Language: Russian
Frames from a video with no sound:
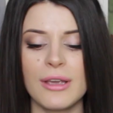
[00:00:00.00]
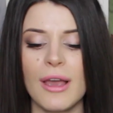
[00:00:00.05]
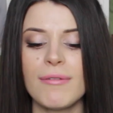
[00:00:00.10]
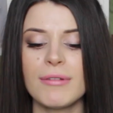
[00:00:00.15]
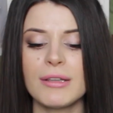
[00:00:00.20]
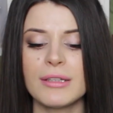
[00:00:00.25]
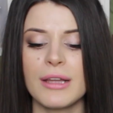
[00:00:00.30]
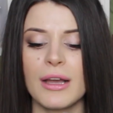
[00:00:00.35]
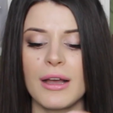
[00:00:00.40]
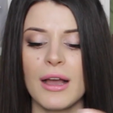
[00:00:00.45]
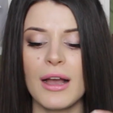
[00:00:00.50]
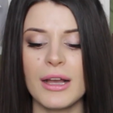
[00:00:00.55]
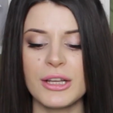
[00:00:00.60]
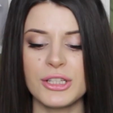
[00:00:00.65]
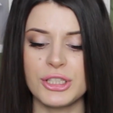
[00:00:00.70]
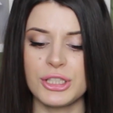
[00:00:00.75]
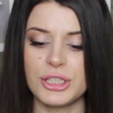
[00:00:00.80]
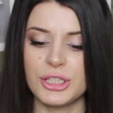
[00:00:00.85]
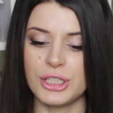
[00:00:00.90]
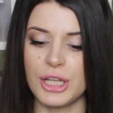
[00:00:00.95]
заявлена как
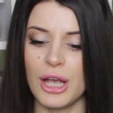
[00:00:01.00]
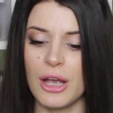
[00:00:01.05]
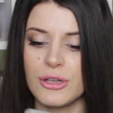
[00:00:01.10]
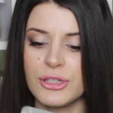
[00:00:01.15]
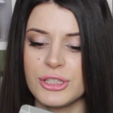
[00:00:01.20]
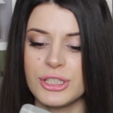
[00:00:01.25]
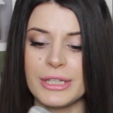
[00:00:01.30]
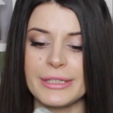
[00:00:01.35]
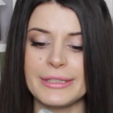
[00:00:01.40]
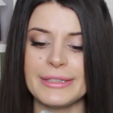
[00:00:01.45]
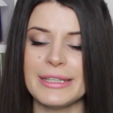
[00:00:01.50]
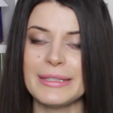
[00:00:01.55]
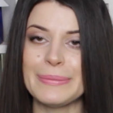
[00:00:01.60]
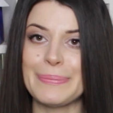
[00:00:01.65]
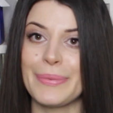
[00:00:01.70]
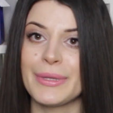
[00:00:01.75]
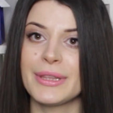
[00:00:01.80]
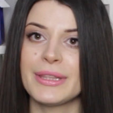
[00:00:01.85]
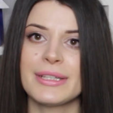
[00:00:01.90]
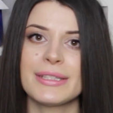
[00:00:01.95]
очищающая, здесь
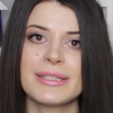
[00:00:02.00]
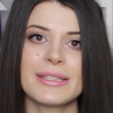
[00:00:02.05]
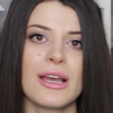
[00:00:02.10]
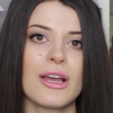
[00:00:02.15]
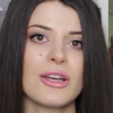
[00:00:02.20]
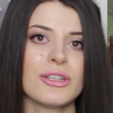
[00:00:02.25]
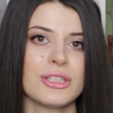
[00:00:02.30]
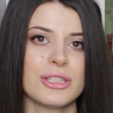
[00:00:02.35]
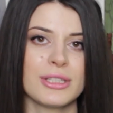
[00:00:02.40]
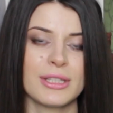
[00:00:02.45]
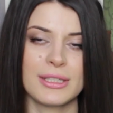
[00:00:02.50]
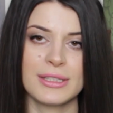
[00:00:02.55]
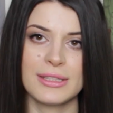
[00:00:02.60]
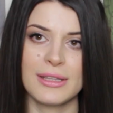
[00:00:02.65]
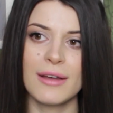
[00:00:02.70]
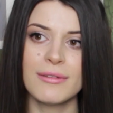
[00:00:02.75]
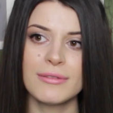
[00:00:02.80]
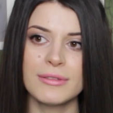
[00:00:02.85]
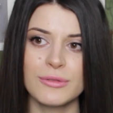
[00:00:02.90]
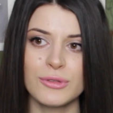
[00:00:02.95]
потрясающий
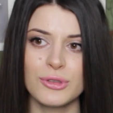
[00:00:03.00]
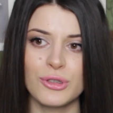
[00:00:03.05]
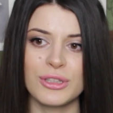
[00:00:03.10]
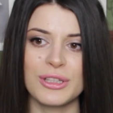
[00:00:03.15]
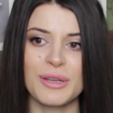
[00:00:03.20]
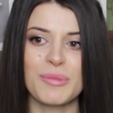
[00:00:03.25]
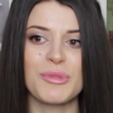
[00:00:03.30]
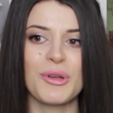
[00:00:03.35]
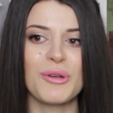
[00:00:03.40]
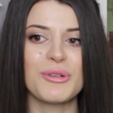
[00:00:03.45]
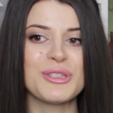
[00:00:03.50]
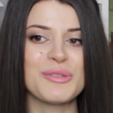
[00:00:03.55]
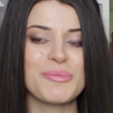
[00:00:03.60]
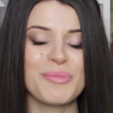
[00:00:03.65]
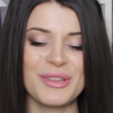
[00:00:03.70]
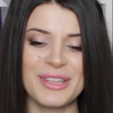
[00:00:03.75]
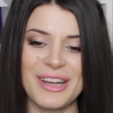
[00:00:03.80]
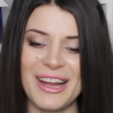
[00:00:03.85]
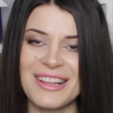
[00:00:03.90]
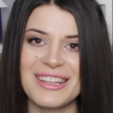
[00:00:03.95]
состав, девчонки, мне очень
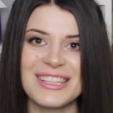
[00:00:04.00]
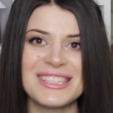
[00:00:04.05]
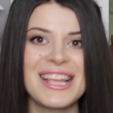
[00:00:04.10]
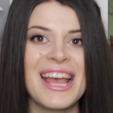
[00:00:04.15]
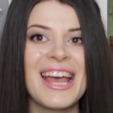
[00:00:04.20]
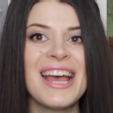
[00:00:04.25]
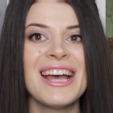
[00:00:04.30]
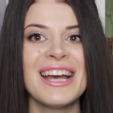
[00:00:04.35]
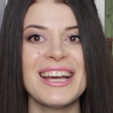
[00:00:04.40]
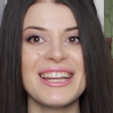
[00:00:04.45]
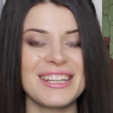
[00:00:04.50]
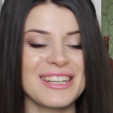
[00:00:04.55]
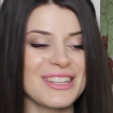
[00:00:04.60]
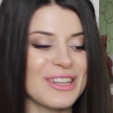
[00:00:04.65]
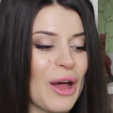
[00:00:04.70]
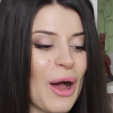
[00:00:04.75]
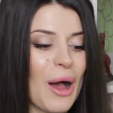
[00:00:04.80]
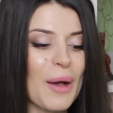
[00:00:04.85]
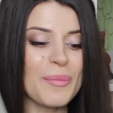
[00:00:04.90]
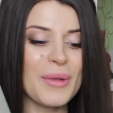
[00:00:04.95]
понравилась
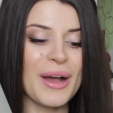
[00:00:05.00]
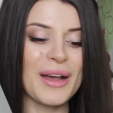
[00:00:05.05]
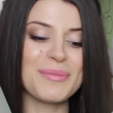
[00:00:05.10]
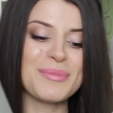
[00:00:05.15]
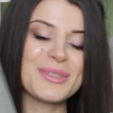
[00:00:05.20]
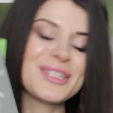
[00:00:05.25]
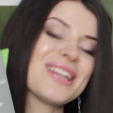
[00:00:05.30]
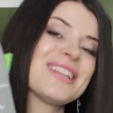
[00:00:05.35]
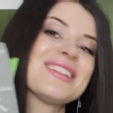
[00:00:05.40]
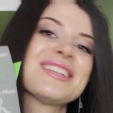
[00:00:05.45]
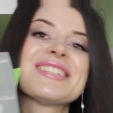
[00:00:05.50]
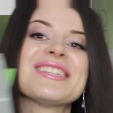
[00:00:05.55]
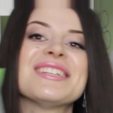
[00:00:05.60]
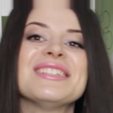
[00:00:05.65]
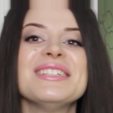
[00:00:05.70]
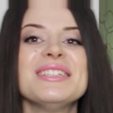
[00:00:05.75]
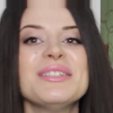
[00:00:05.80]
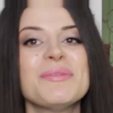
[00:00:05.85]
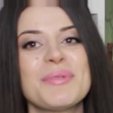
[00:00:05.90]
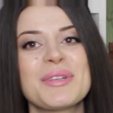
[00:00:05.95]
реклама, обязательно
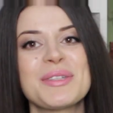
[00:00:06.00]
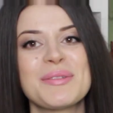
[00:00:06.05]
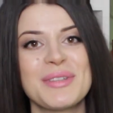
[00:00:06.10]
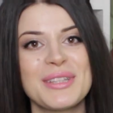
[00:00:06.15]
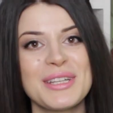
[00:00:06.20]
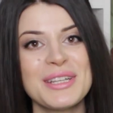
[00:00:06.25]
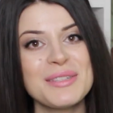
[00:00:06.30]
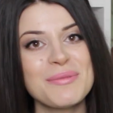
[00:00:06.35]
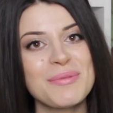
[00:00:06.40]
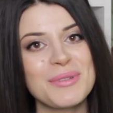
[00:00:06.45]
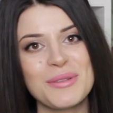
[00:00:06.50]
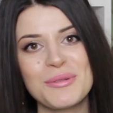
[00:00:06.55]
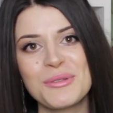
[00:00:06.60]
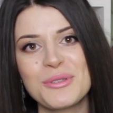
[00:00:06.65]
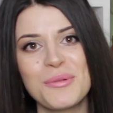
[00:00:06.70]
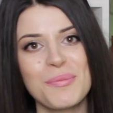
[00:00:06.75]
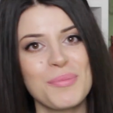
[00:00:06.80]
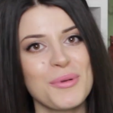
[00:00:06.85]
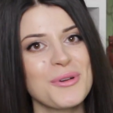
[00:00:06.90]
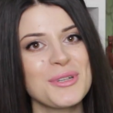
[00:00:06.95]
зайдите, посмотрите, потому
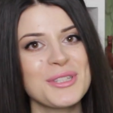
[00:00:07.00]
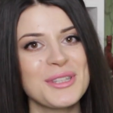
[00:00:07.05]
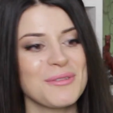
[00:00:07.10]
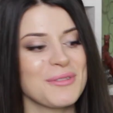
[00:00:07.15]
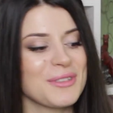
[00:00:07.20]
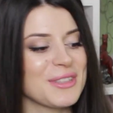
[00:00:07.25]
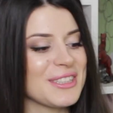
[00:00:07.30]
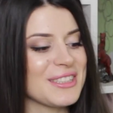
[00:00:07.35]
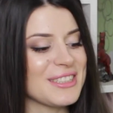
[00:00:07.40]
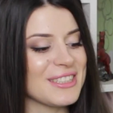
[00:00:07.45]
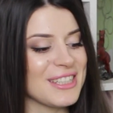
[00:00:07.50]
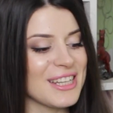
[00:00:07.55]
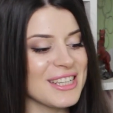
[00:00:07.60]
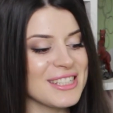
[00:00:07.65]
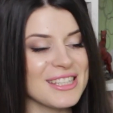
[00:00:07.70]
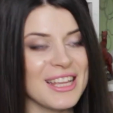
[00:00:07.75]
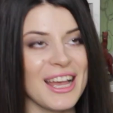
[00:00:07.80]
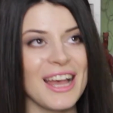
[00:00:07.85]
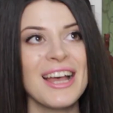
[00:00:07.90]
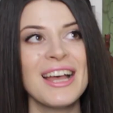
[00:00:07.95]
что просто вот
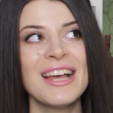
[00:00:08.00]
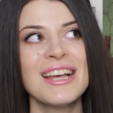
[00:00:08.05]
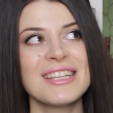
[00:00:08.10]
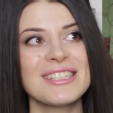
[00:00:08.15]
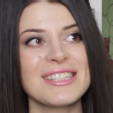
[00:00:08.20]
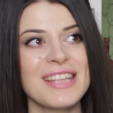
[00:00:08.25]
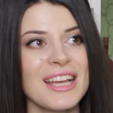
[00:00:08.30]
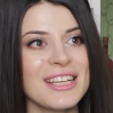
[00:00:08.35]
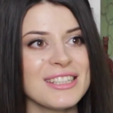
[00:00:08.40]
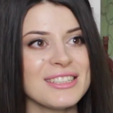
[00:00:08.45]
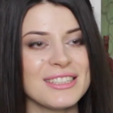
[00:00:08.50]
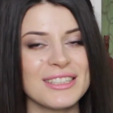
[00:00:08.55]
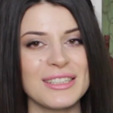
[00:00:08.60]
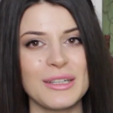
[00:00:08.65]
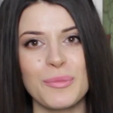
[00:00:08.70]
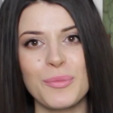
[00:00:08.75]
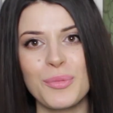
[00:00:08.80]
интересно, знаете,